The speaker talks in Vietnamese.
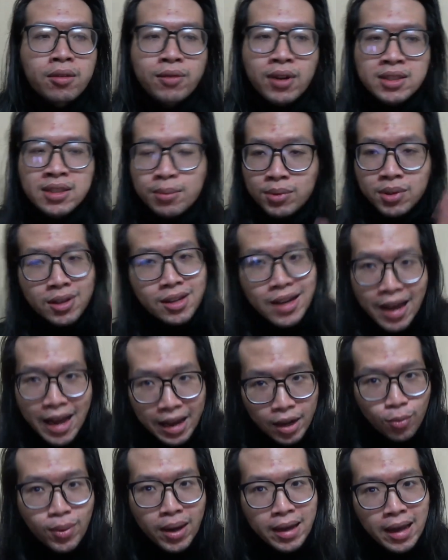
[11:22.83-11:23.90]
và sắp tới là
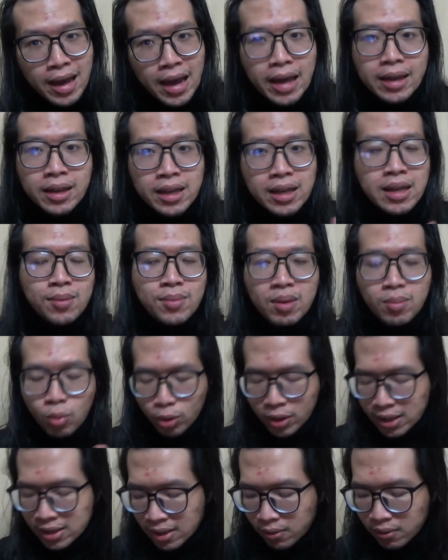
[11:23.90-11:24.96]
2022 khi mà một
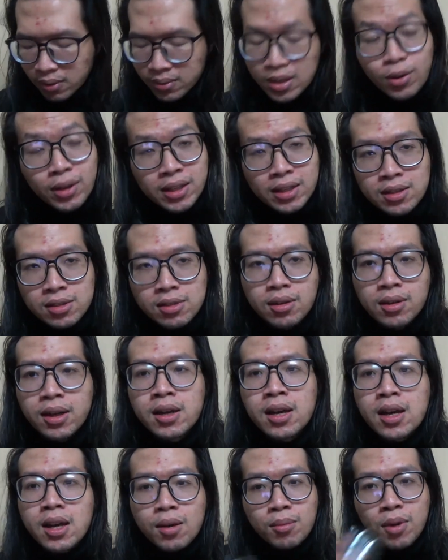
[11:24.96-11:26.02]
cái sản phẩm ra ngoài thị trường ấy
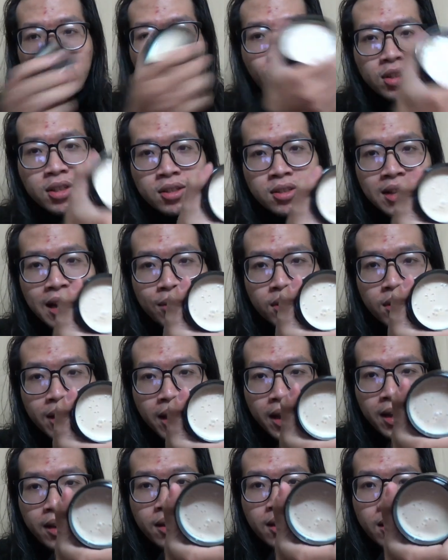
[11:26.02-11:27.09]
mà nó có chất sáp như
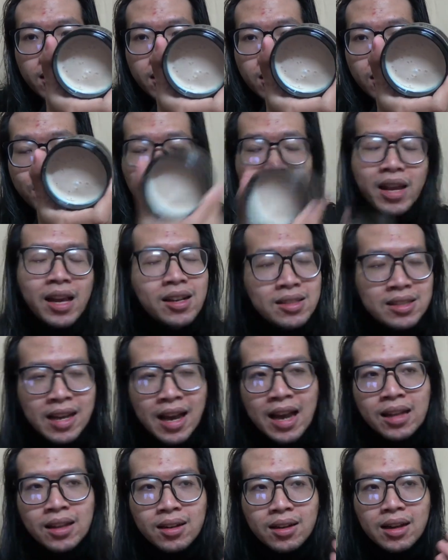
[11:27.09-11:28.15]
này ấy, thì mình đánh
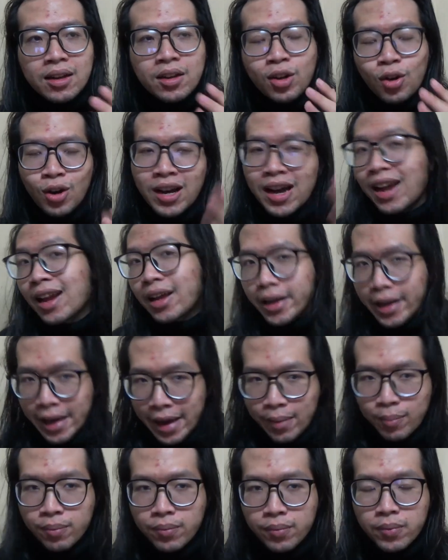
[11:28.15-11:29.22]
giá rằng là nó khá là
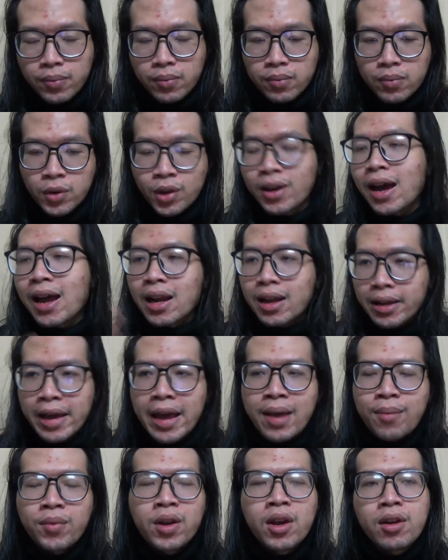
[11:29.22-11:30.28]
kém nó khá là
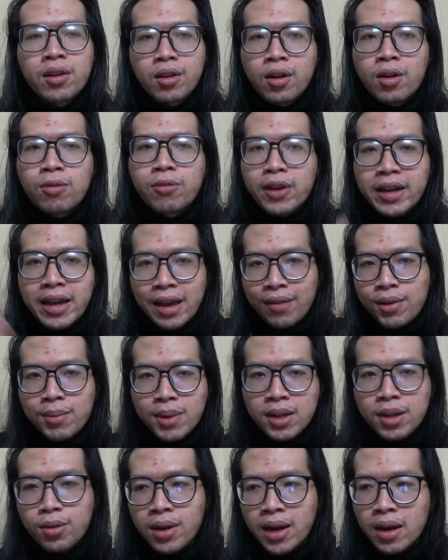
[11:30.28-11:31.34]
kém nó không phải kém về
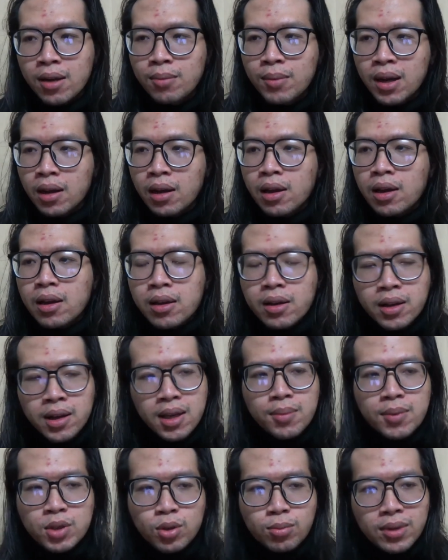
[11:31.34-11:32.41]
mặt hiệu năng mà
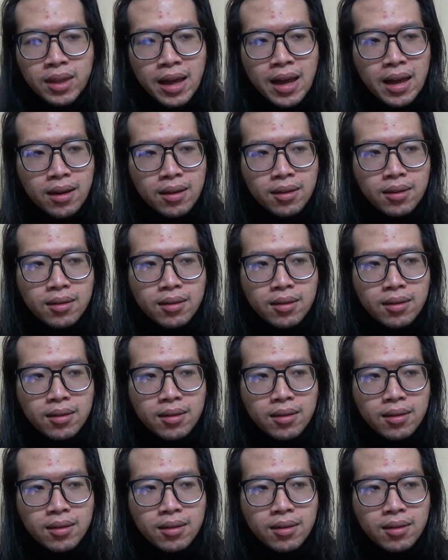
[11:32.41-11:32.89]
khi mà chúng ta